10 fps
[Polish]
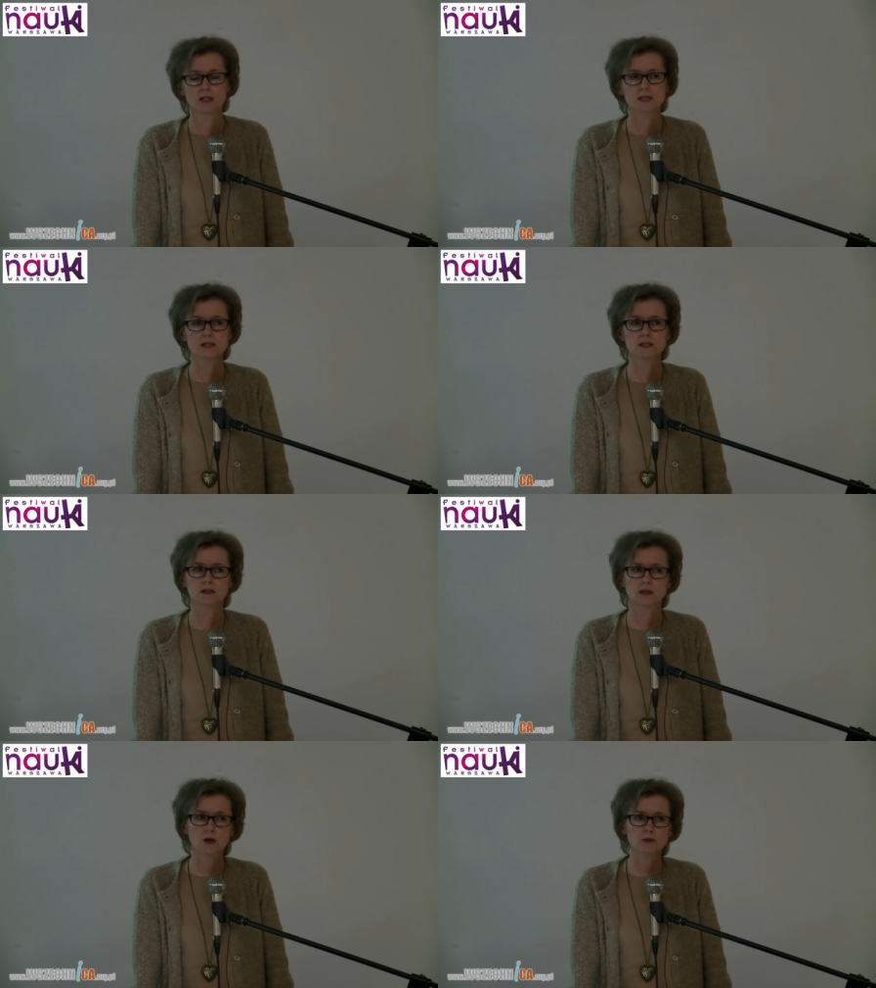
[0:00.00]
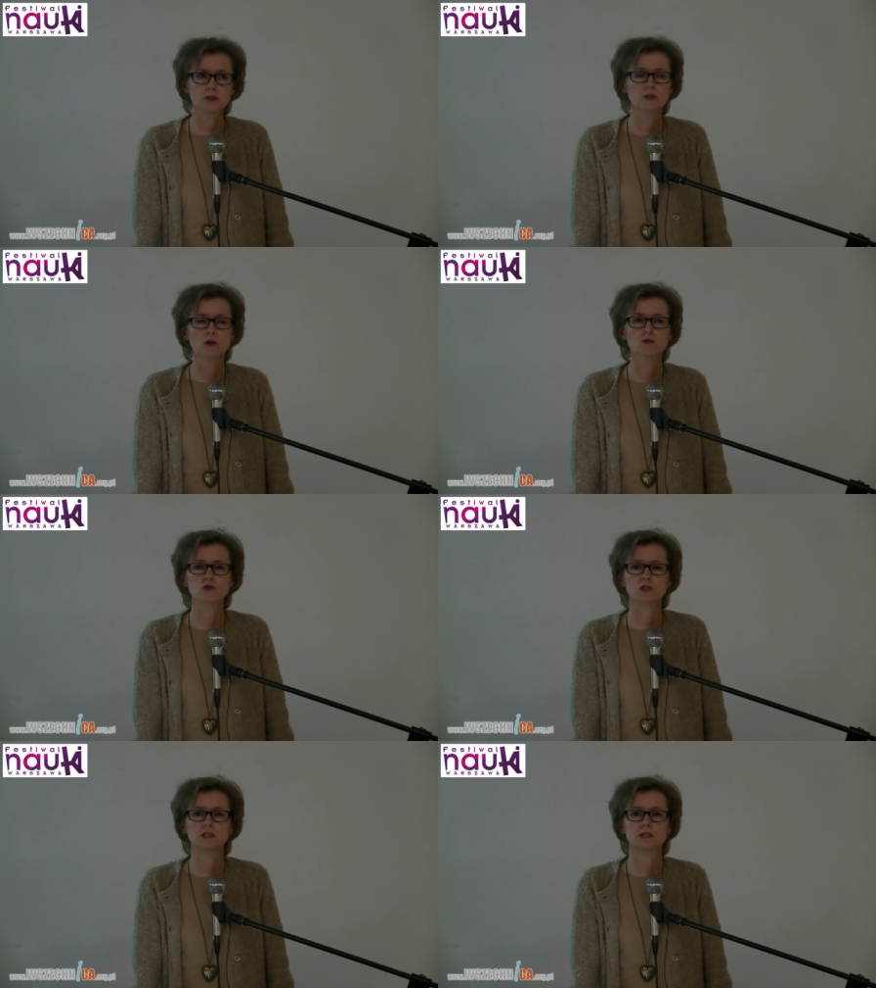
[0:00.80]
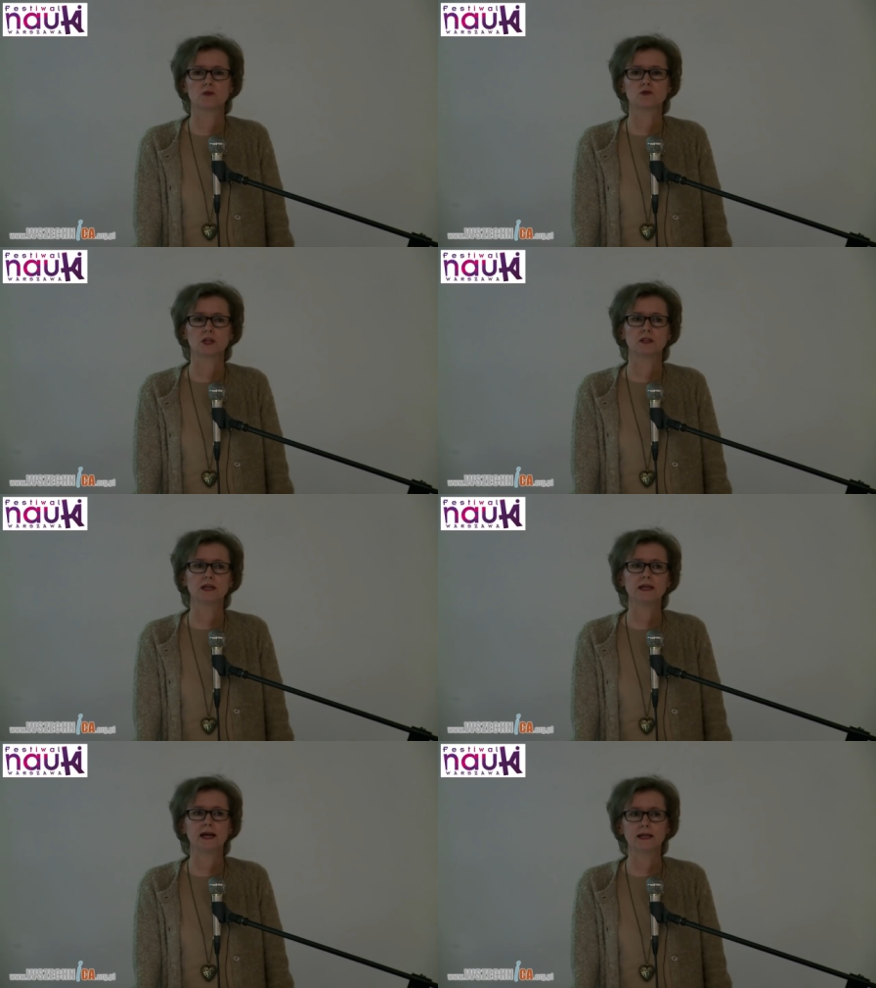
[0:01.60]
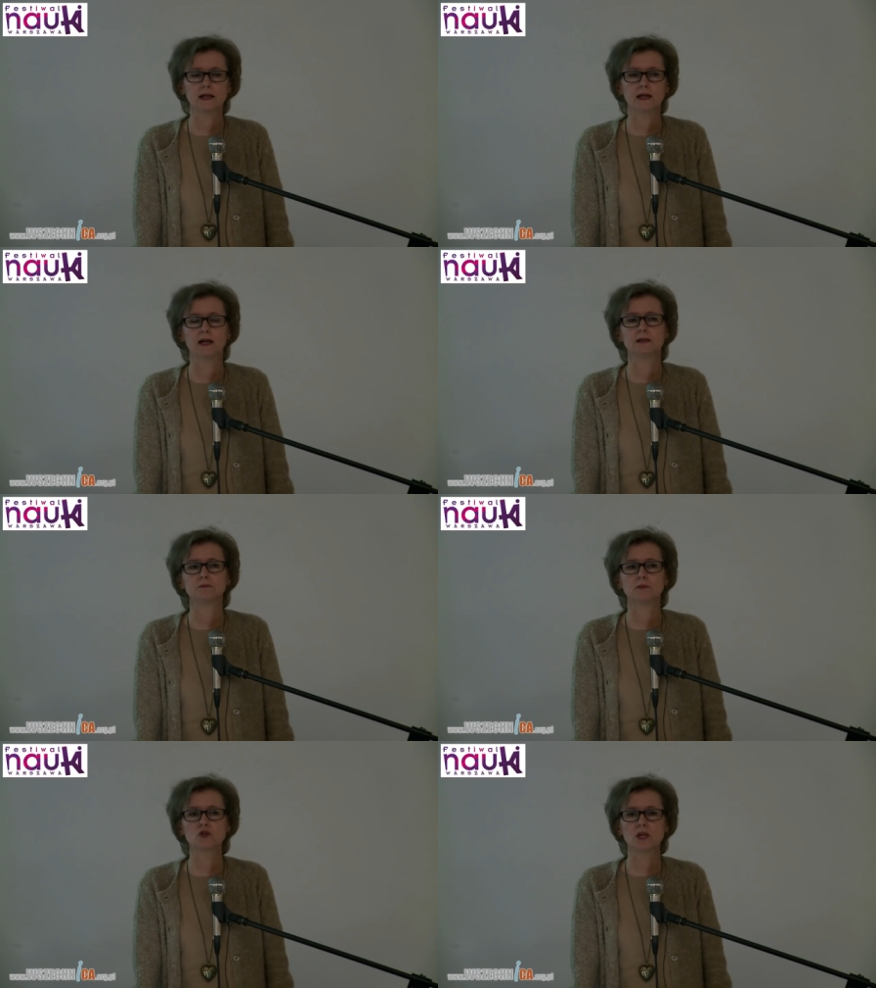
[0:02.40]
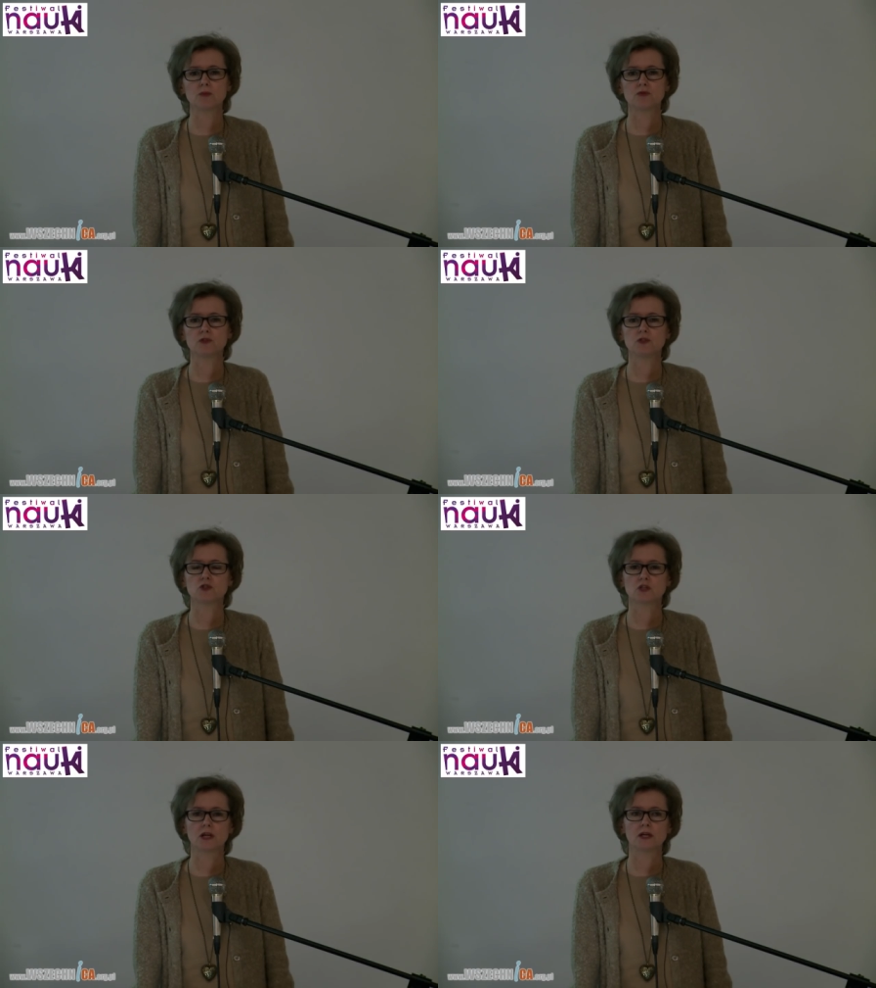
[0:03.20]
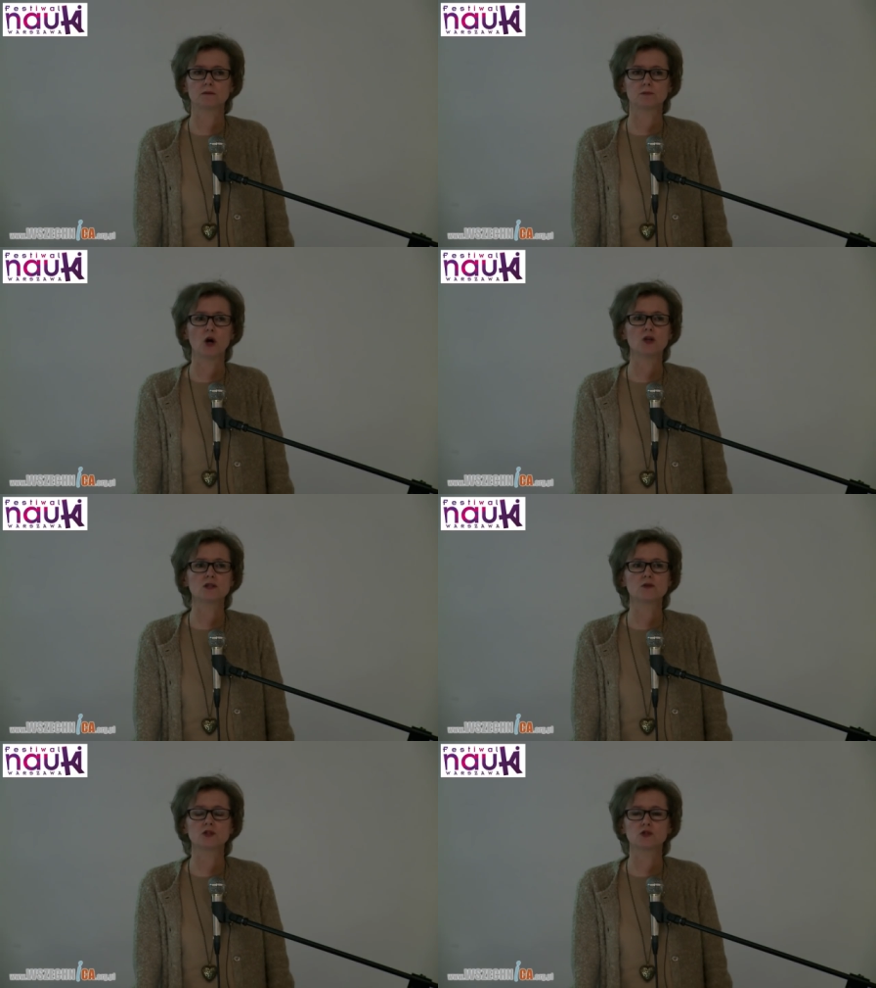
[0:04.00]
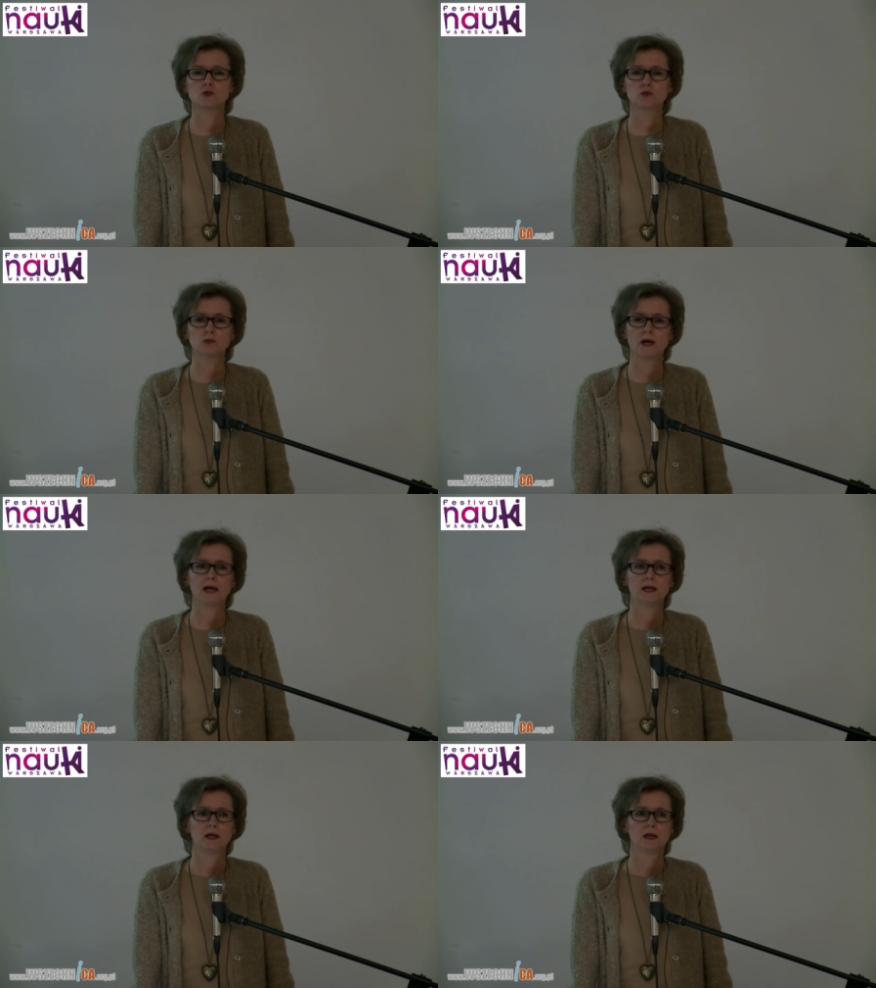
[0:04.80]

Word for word: Z tą tylko różnicą, że te jajka, można powiedzieć, że pochodzą ze źródła